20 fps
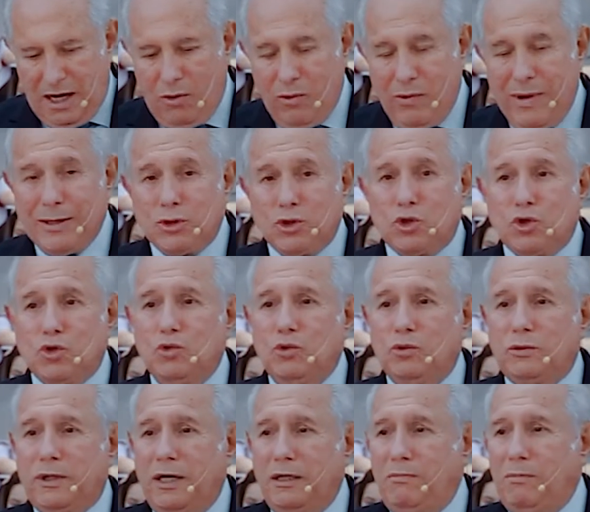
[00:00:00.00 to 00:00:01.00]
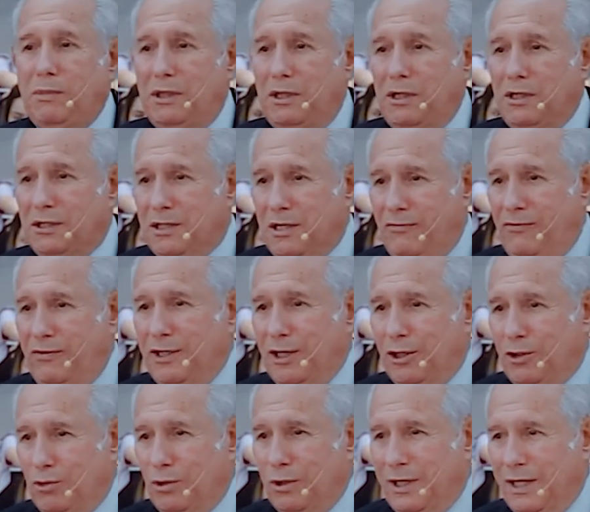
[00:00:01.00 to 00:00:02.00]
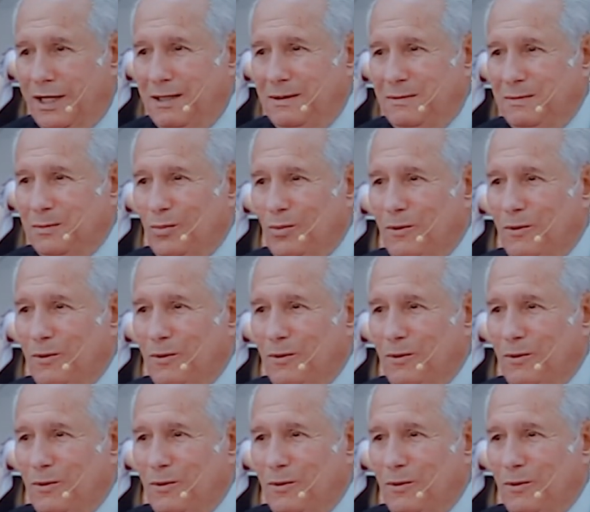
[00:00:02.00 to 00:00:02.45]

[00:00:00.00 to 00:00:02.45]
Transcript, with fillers: é um assunto que administra a vida toda, né?